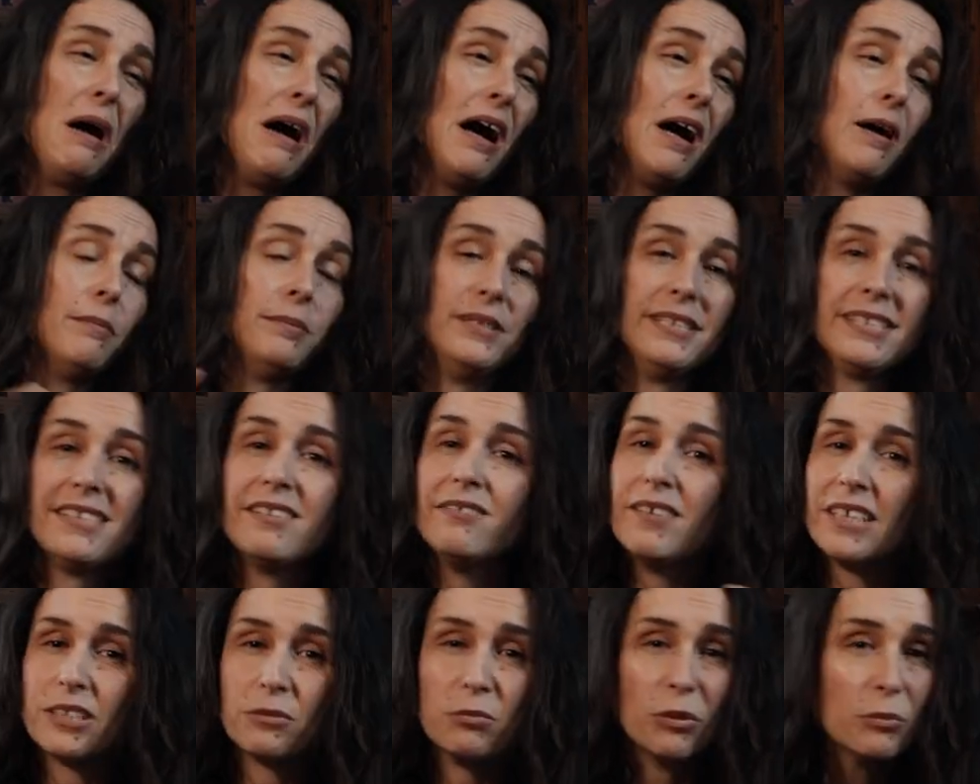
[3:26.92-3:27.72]
Ah, mais
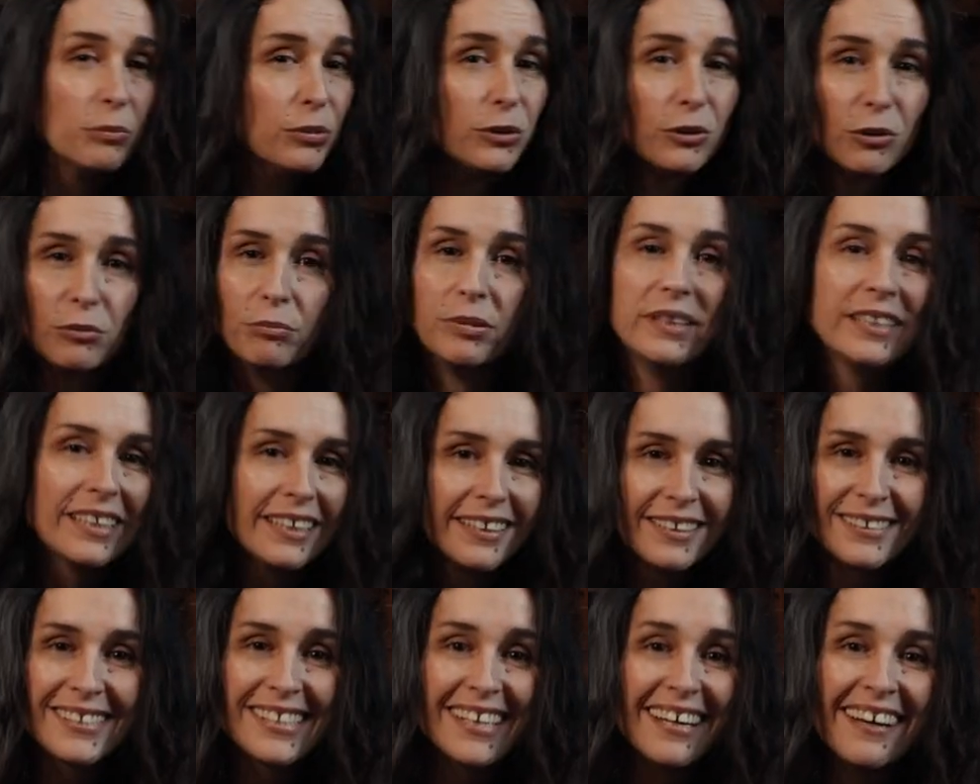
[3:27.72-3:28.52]
c'est vachement plus
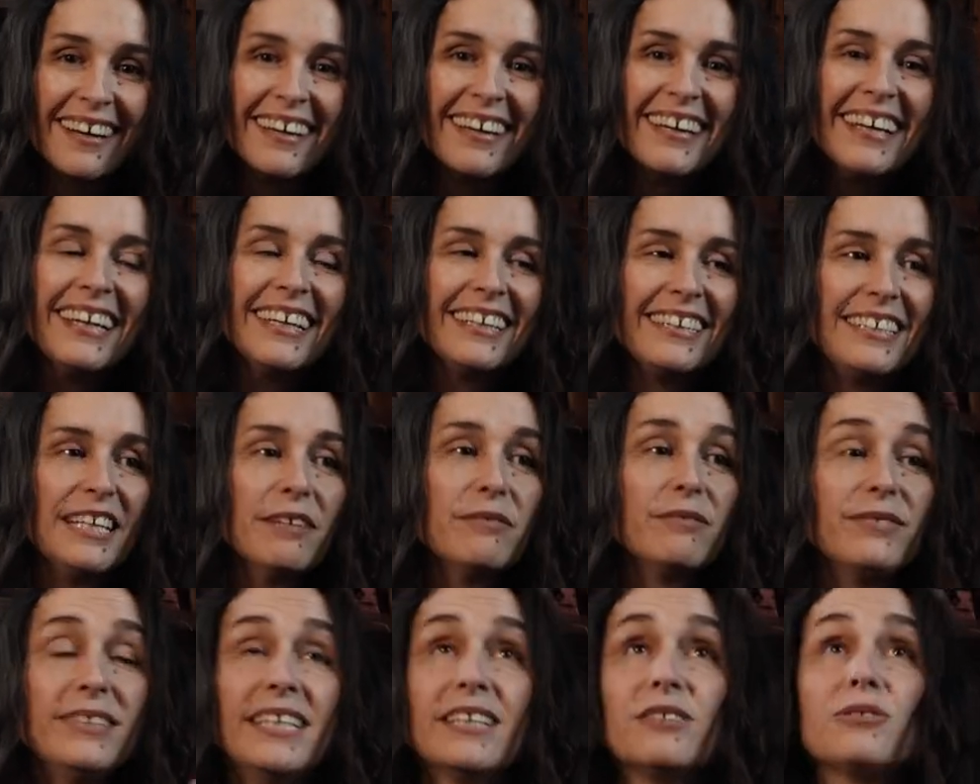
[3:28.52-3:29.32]
compliqué que ça. Il y
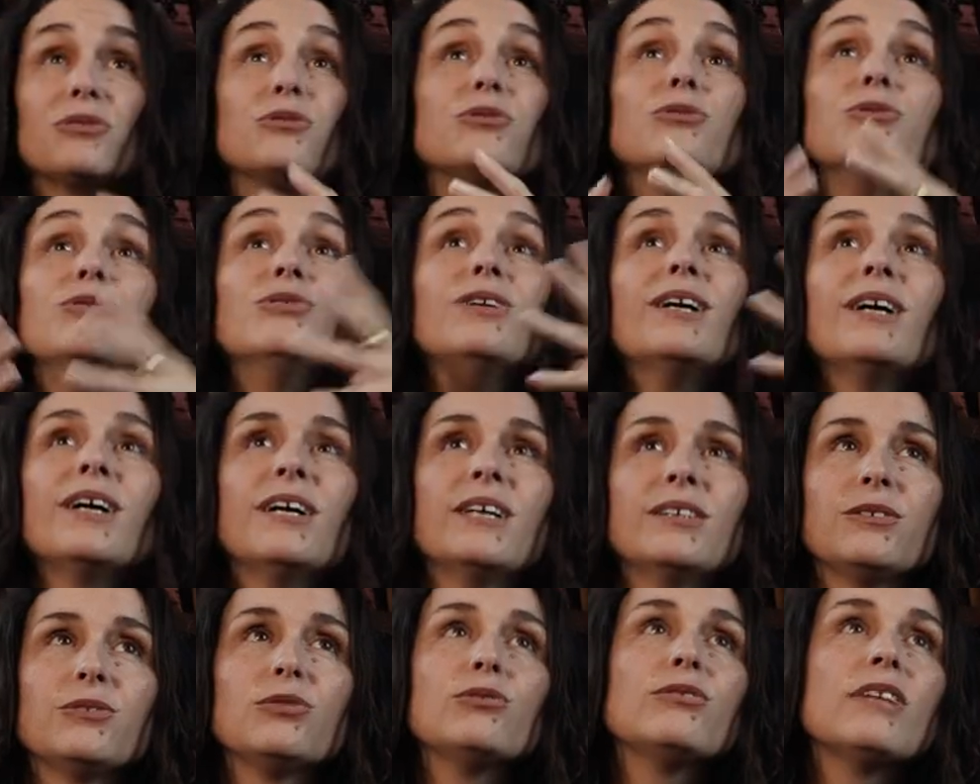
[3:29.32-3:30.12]
a, il y a tout,
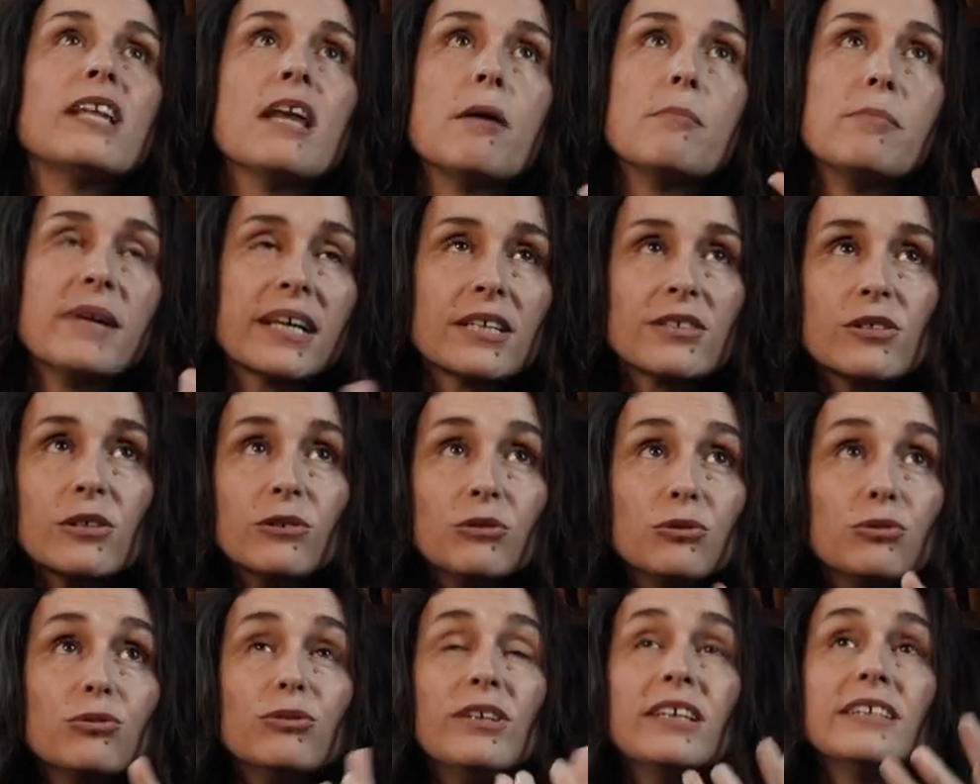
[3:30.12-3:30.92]
toute la
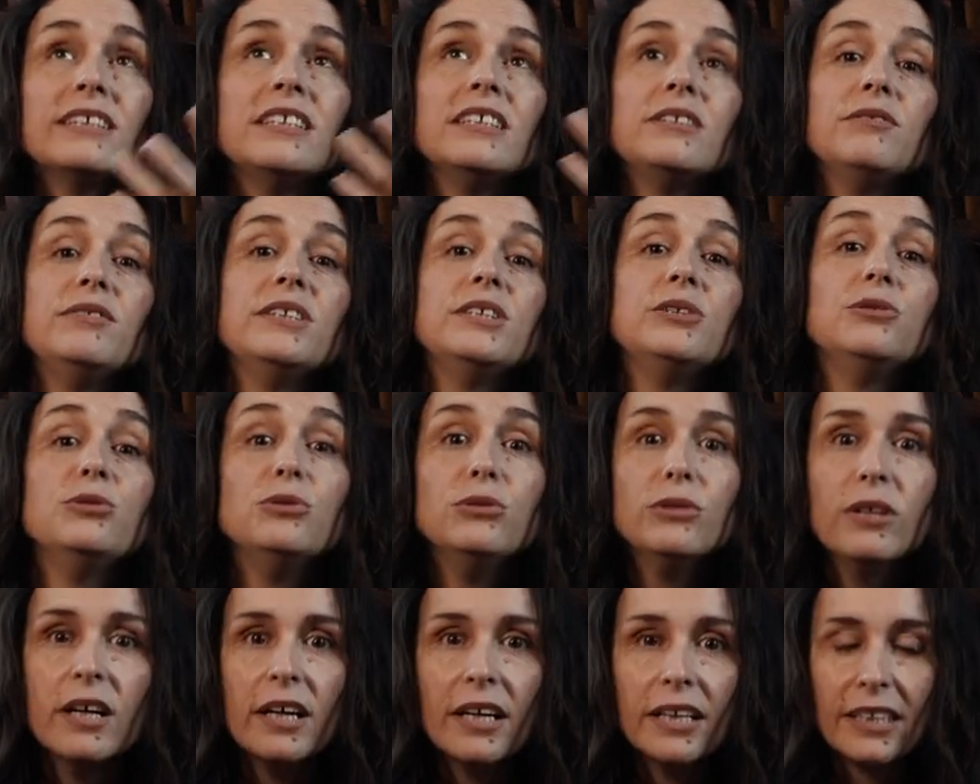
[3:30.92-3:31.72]
personne, tout
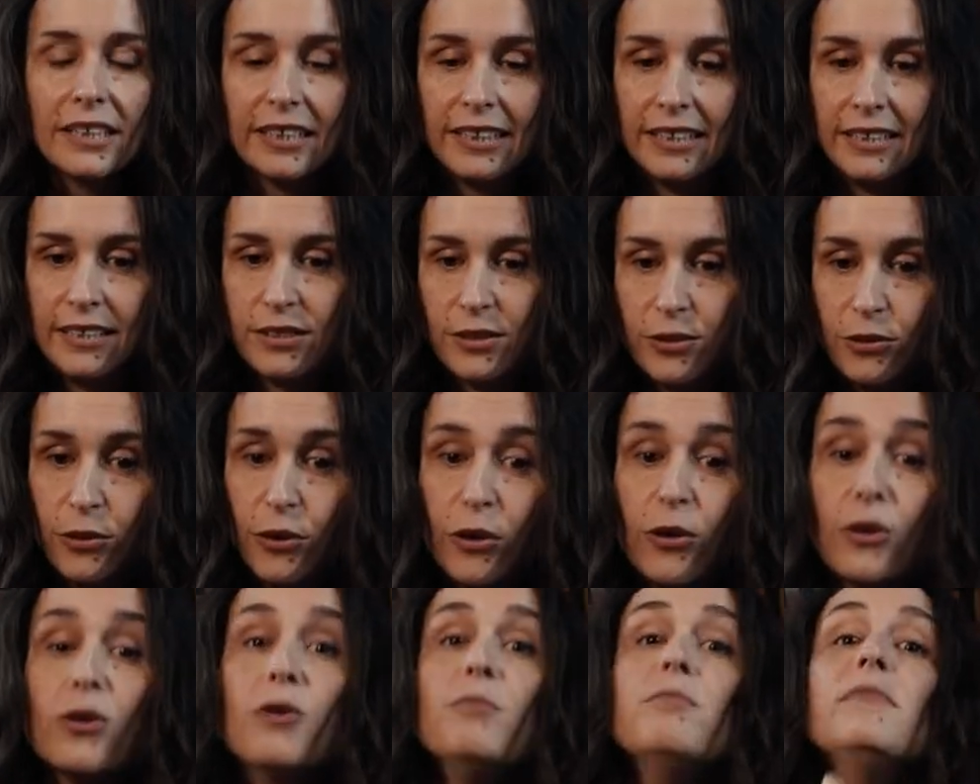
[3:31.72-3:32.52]
l'individu qui se
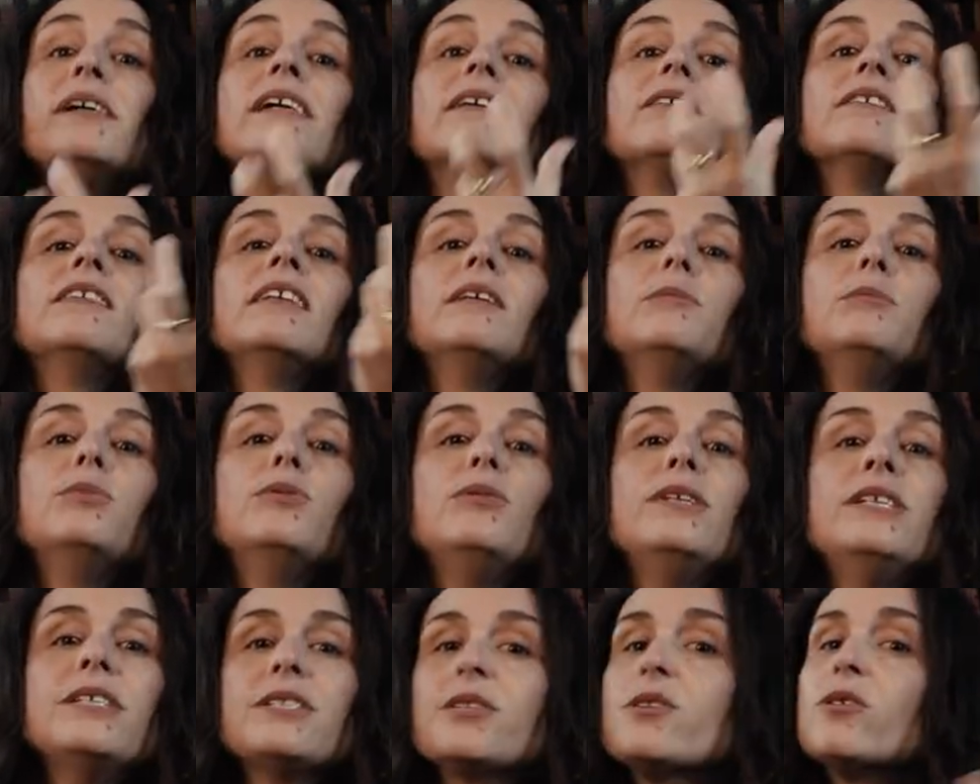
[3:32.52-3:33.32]
remet en
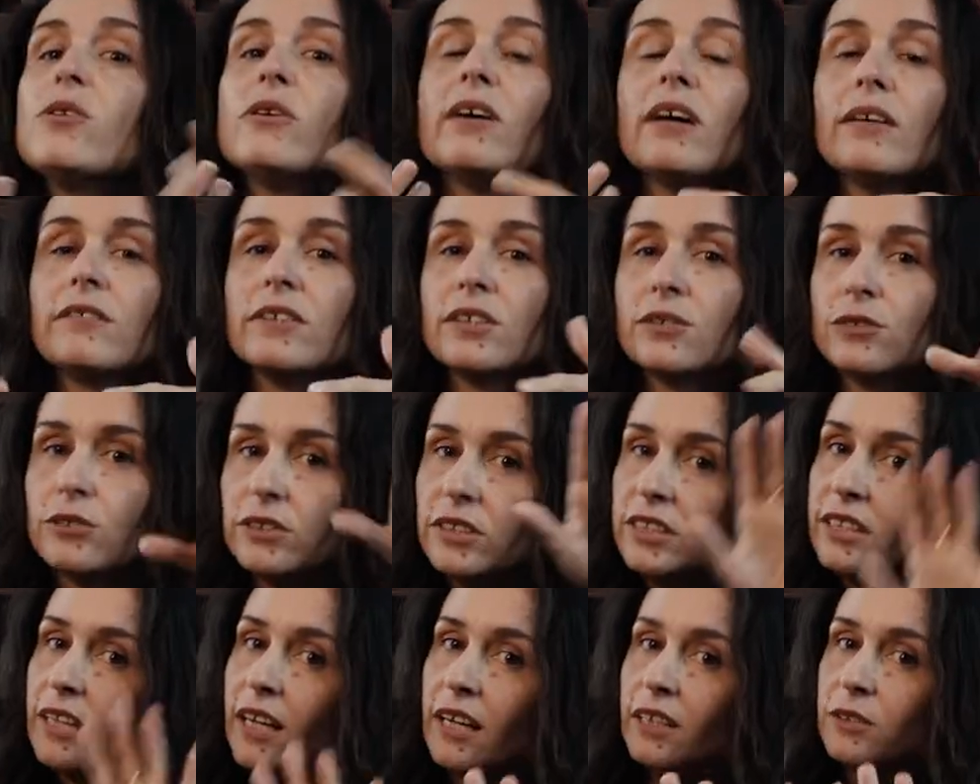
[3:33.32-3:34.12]
ébullition avant de
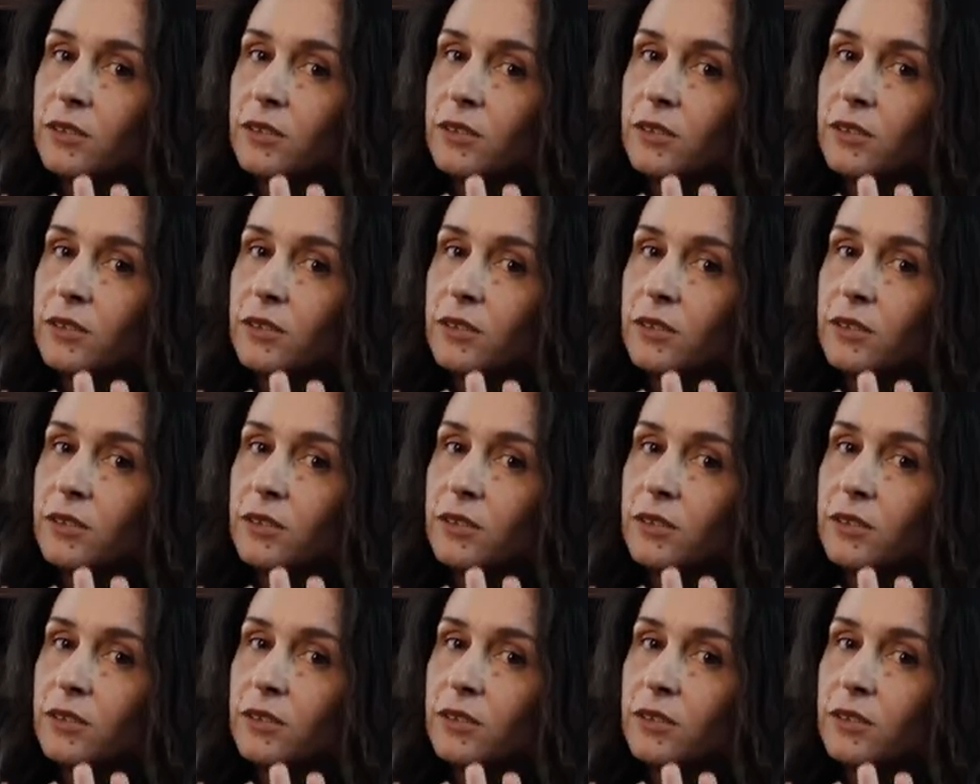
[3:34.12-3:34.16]
dire